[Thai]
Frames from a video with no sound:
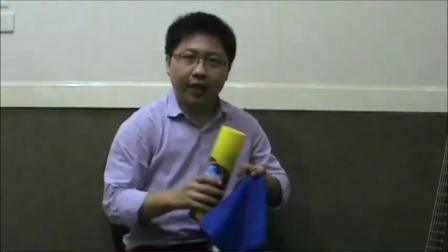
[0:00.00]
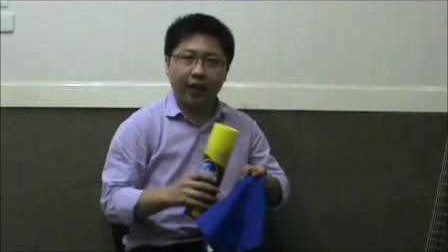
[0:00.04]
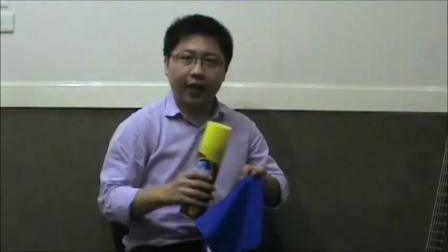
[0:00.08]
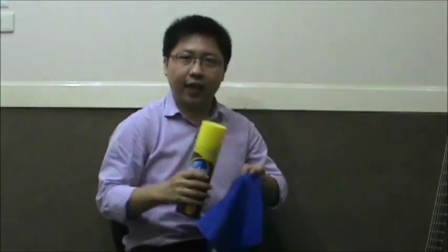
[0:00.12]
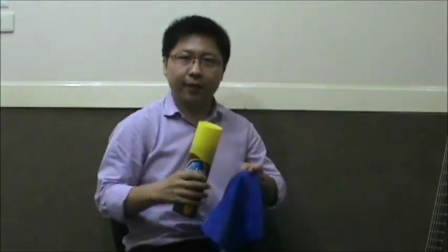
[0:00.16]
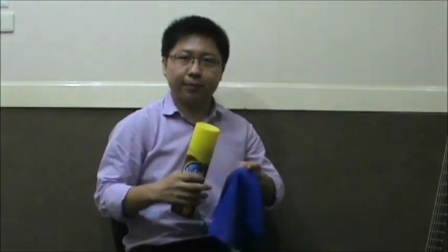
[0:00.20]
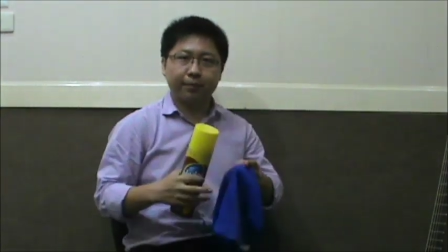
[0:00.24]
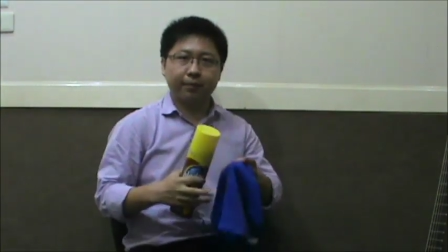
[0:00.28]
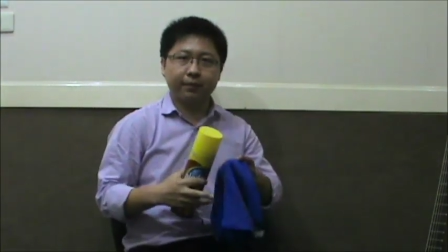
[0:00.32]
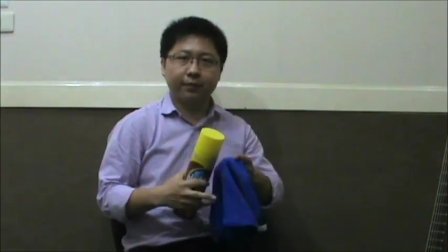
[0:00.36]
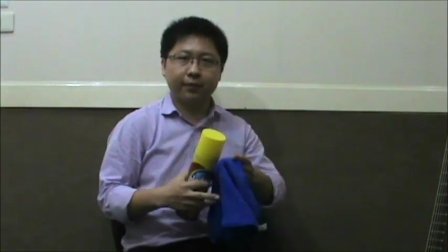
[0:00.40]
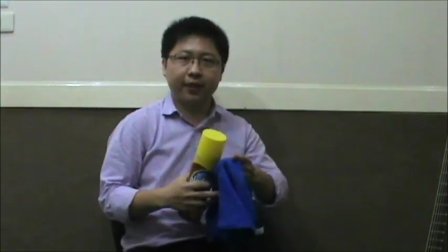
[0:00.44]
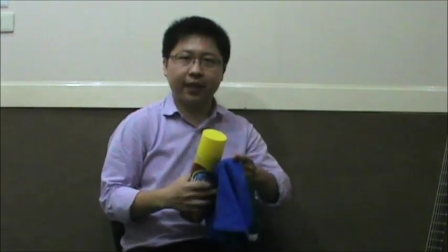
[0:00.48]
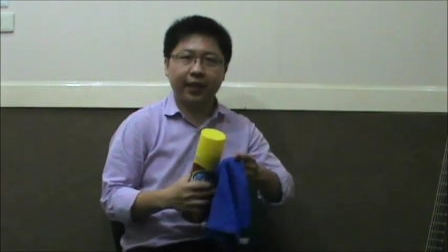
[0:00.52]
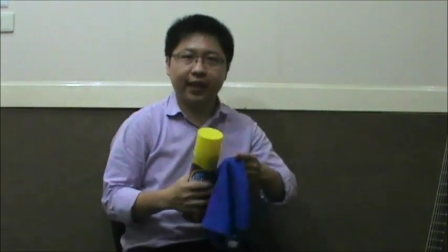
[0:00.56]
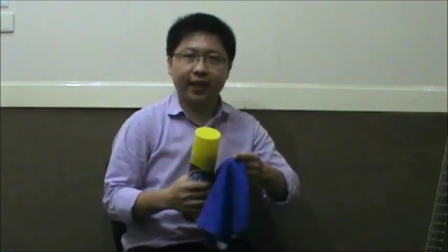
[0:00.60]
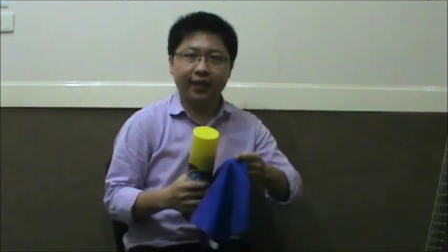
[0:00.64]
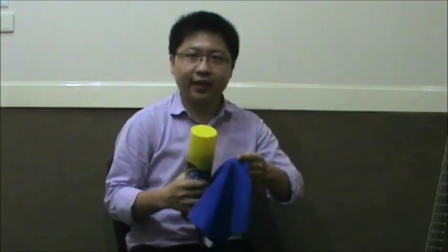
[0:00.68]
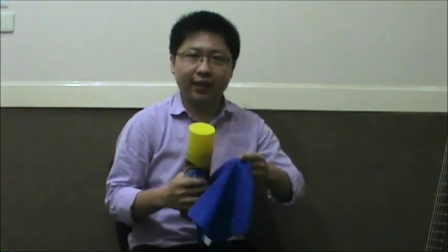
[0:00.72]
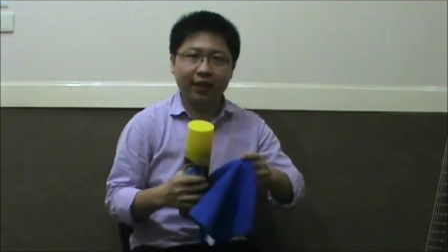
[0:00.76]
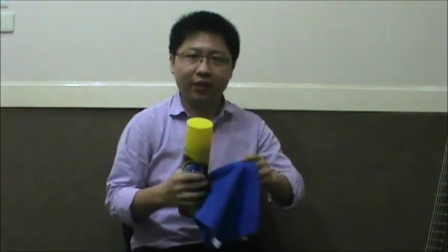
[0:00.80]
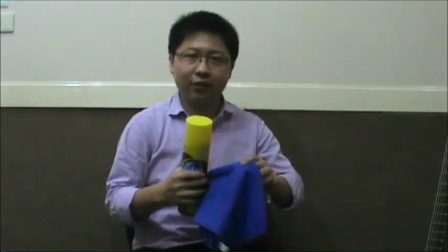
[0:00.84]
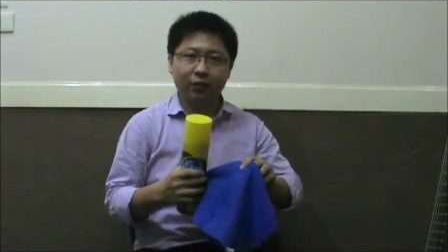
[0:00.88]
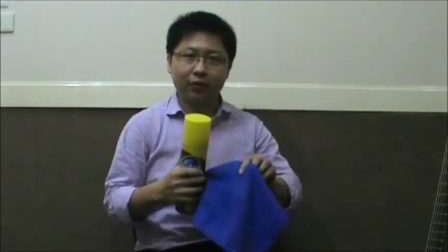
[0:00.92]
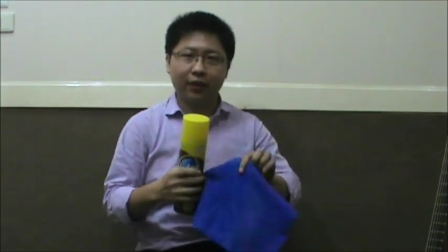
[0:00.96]
ครับในขั้น
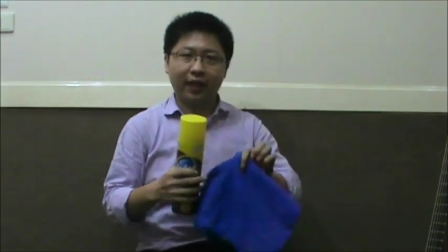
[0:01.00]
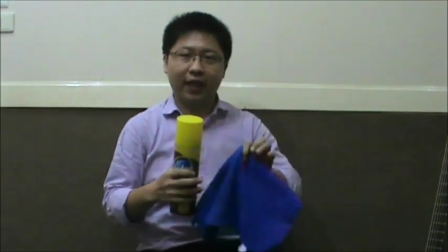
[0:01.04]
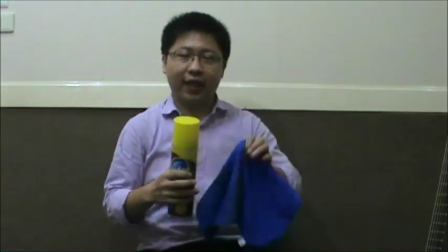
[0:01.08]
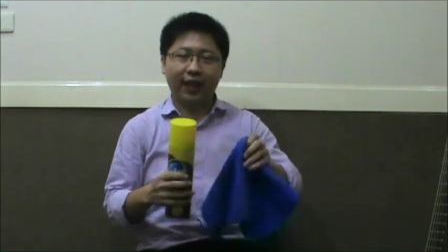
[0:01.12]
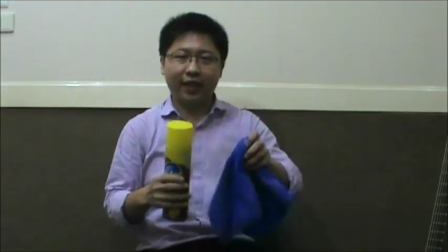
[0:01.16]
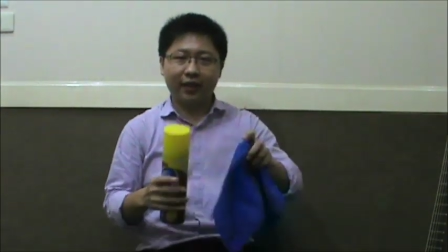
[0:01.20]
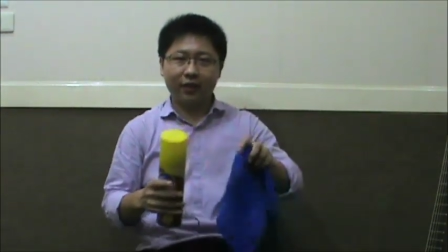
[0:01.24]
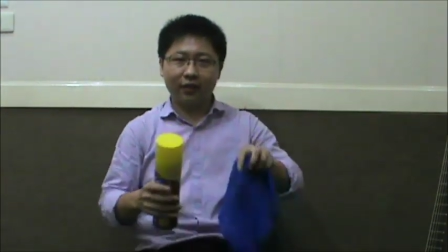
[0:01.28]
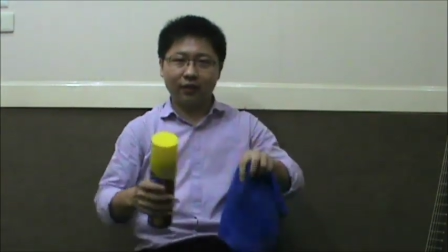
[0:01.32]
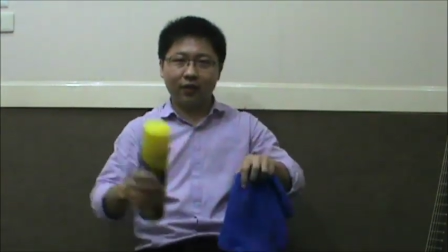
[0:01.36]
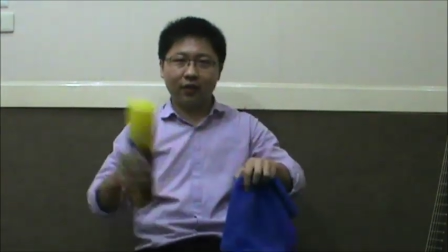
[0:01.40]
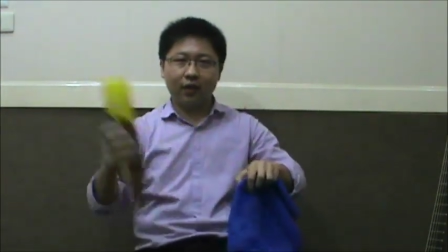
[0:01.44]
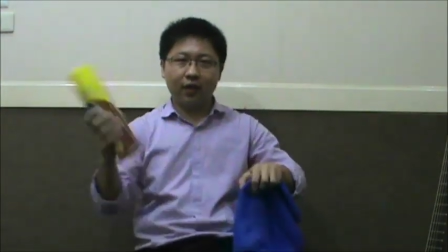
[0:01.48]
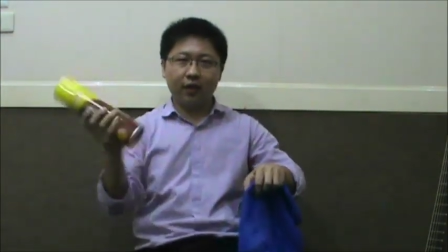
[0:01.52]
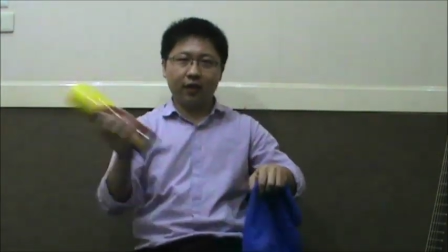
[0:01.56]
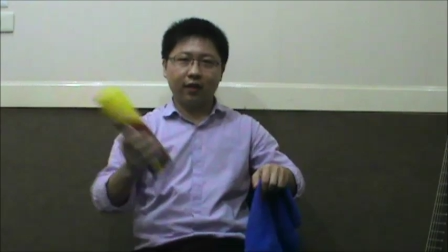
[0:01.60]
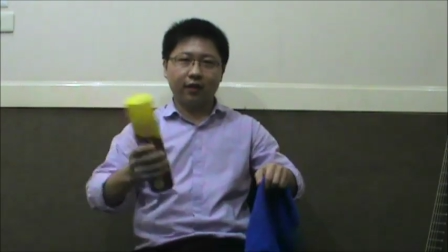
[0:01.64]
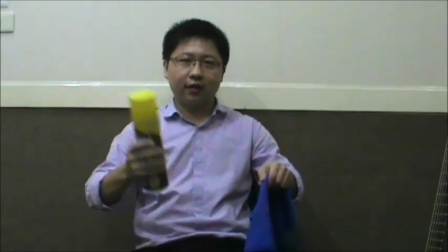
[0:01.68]
ตอนสุดท้ายเราก็